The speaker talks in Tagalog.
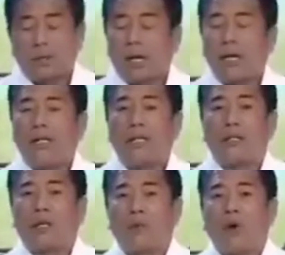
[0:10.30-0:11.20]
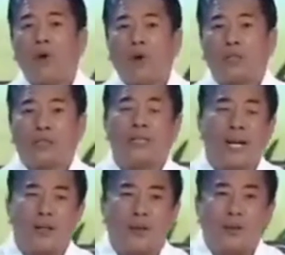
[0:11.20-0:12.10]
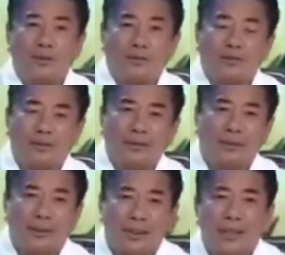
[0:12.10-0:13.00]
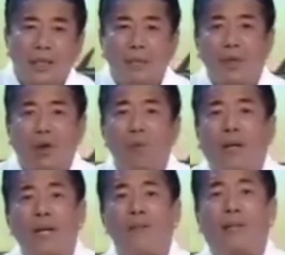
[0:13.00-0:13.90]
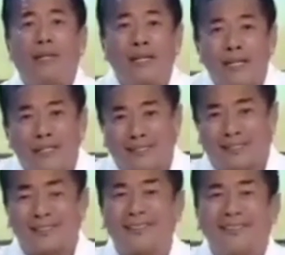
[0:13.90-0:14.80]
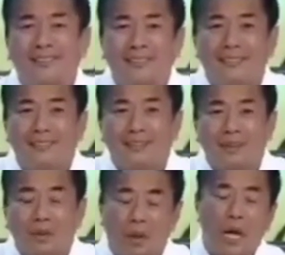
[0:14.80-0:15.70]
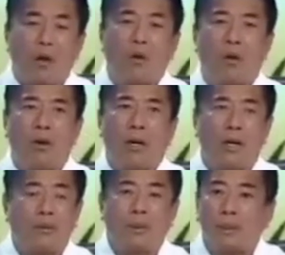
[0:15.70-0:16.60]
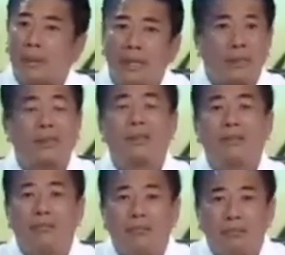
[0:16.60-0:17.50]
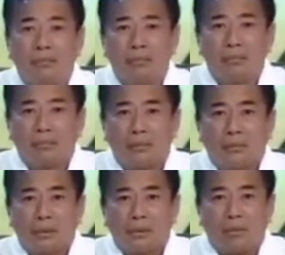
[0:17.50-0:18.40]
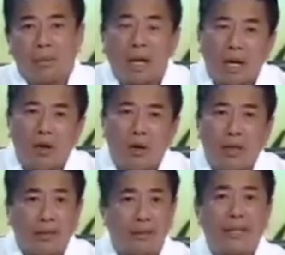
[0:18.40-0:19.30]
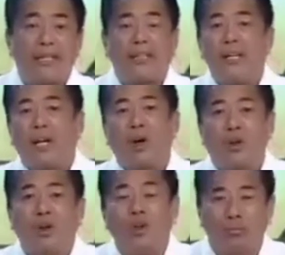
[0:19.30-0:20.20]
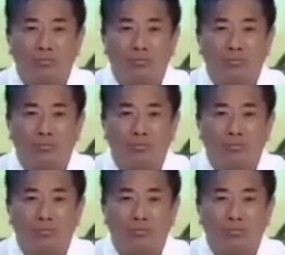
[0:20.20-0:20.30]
sakaling tatakbo ako sa Senado, hindi naman ako magaling mag-English. Wala akong alam sa batas. Baka ho, lait-laitin lang ako doon